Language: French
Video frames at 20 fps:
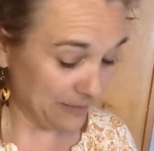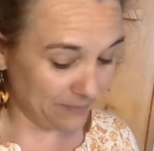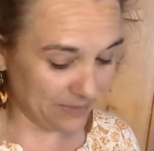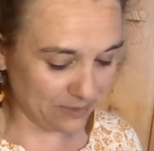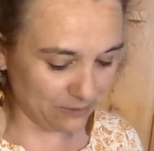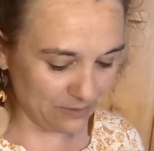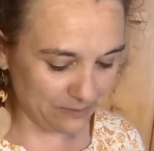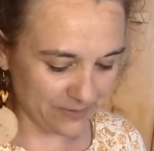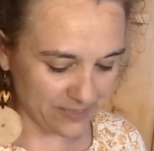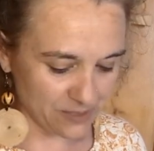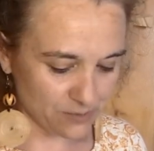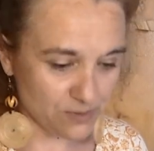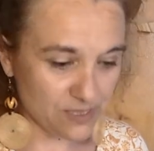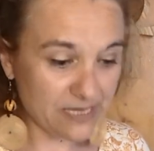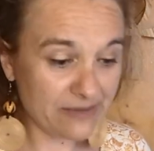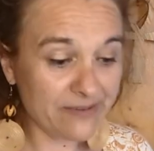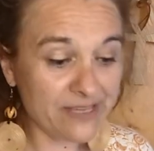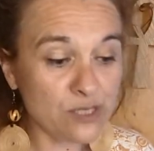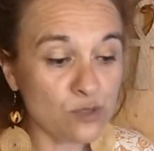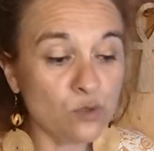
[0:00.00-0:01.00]
Bah oui, parce que
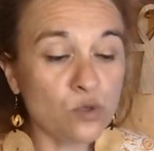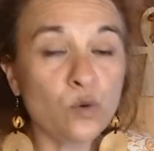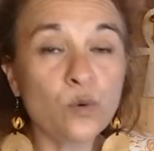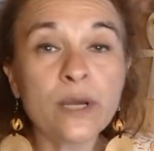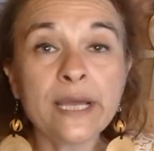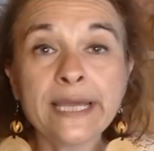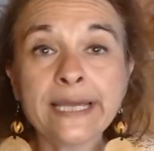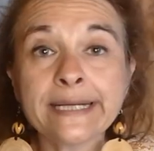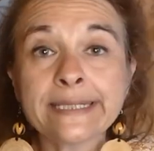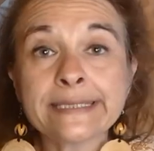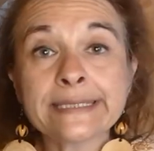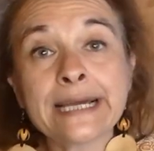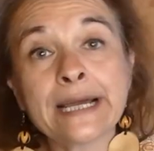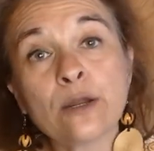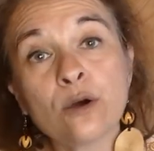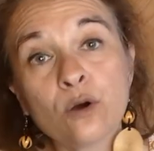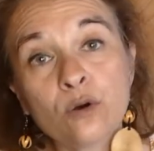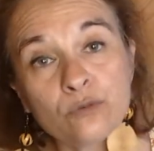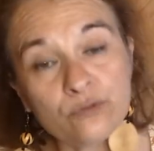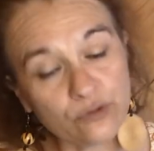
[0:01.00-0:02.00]
ça va secouer, hein.
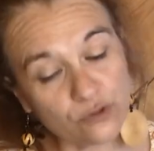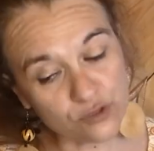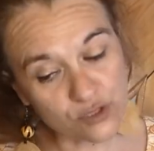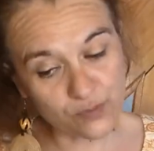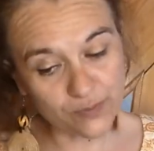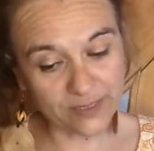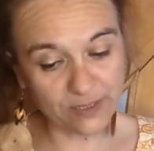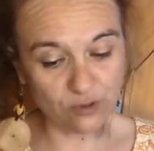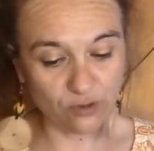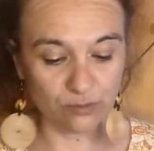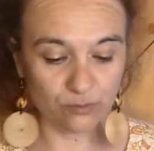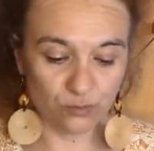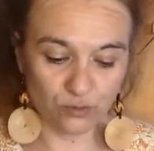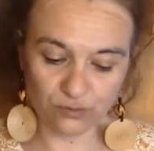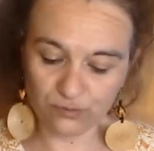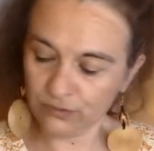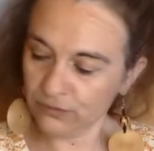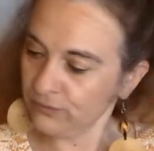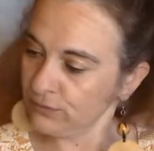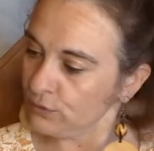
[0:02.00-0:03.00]
Alors en France, mais dans le
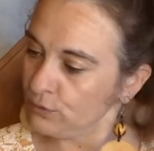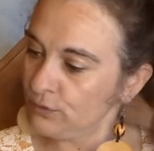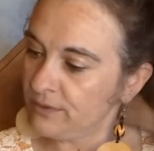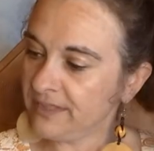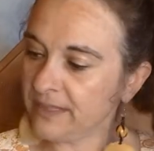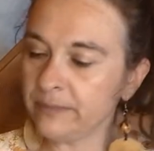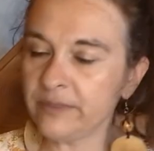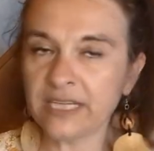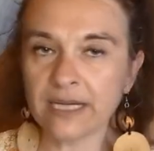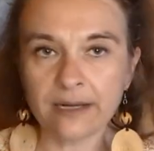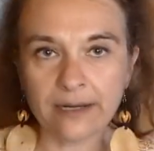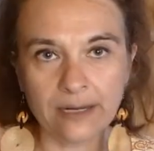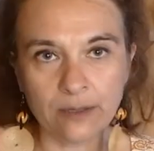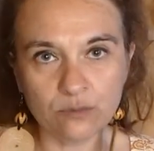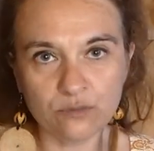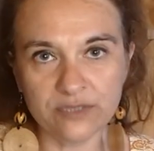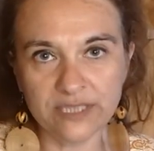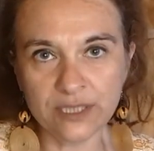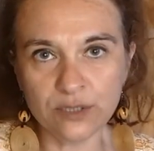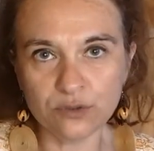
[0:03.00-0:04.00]
monde, vous vous doutez bien. Là,
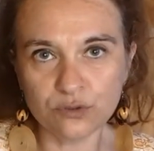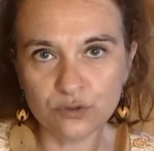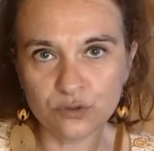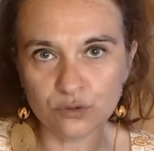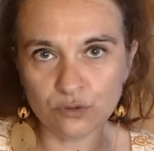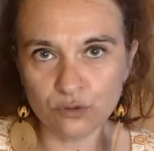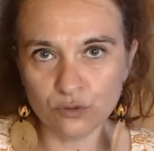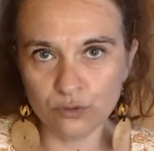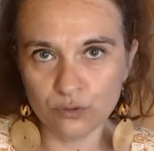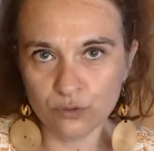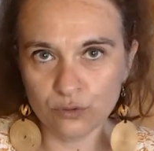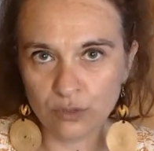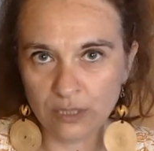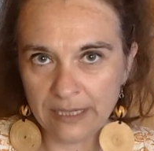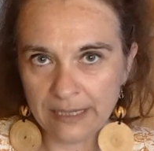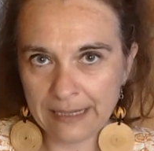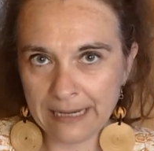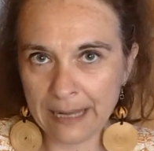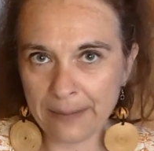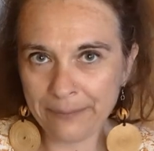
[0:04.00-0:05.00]
on n'est que sur le,
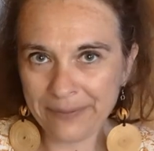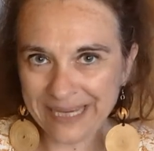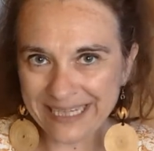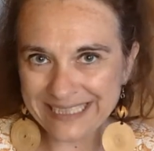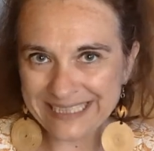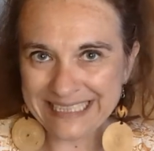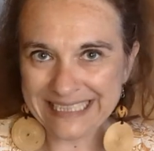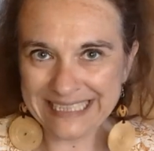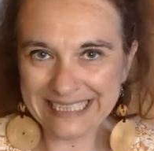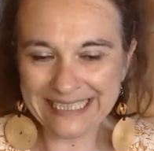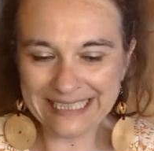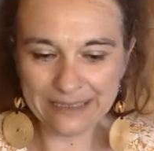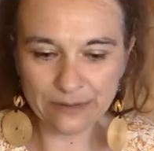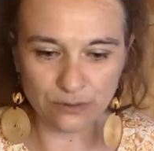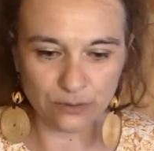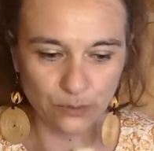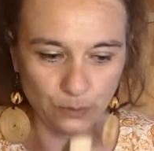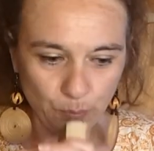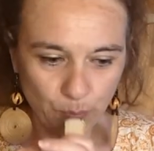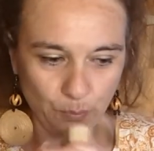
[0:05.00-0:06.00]
la partie
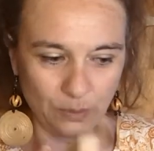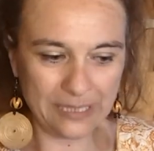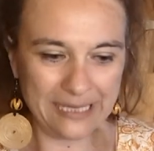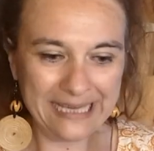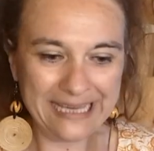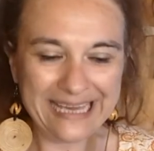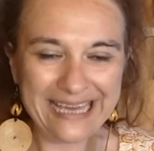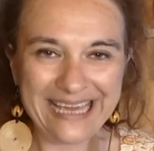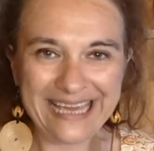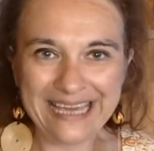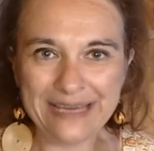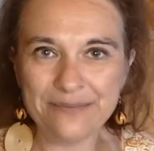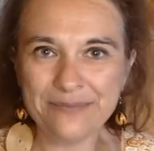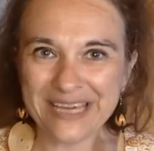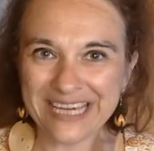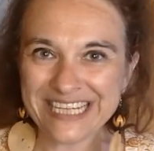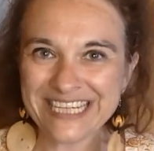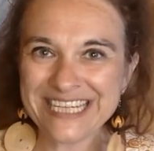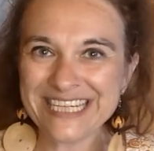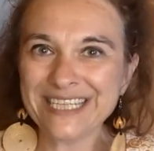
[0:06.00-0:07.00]
euh,
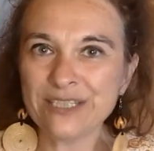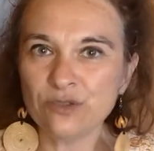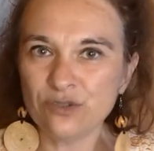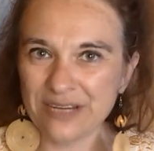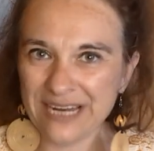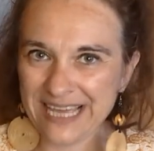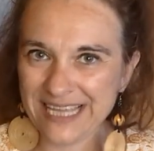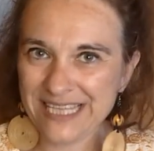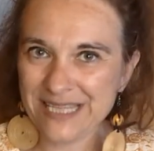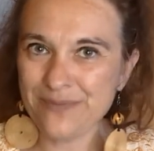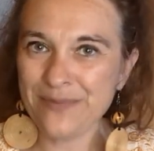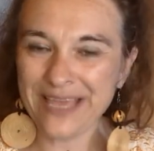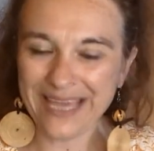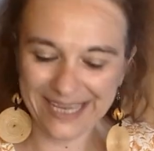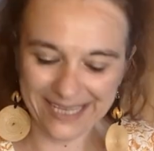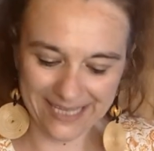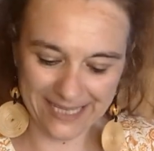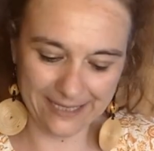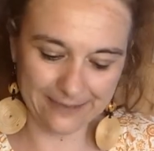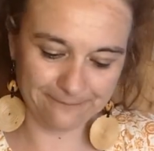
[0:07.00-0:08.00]
émergée de
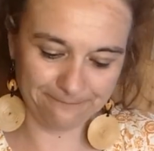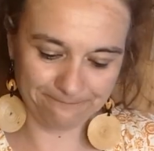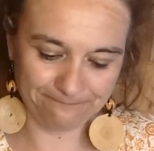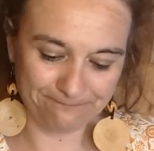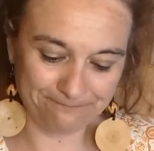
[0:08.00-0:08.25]
l'iceberg. Hein.